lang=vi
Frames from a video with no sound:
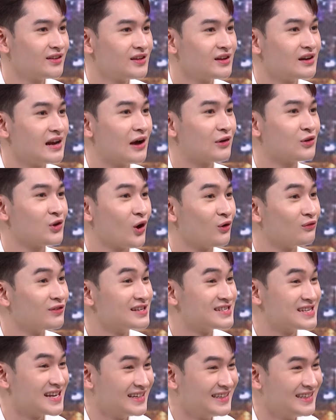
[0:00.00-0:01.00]
như lau dọn vệ
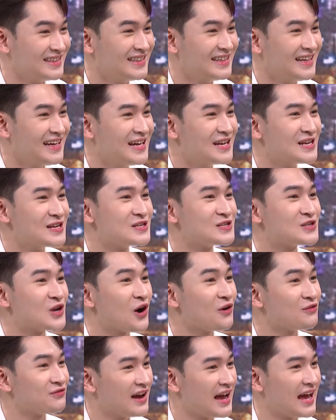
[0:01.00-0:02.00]
sinh yeah. Dạ.
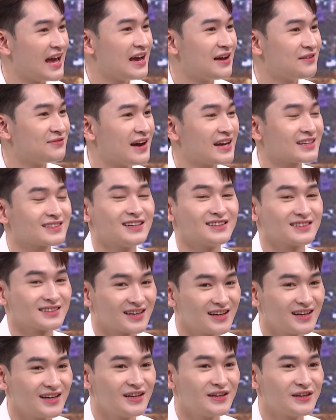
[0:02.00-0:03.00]
shop vé phát tờ
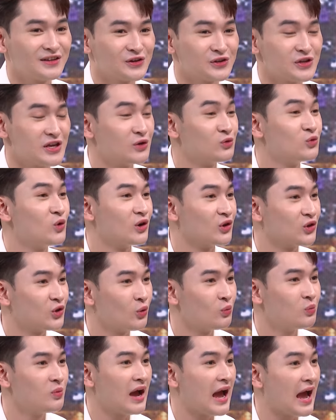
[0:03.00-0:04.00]
rơi rồi diễn quần
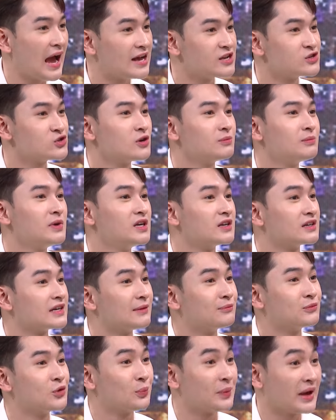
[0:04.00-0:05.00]
chúng hai suất mới được
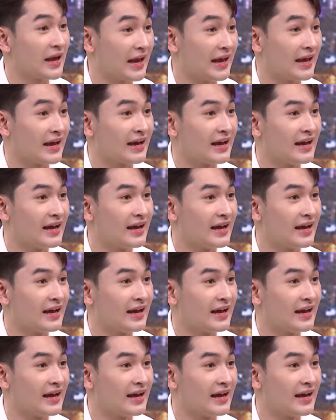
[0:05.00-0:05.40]
50 ngàn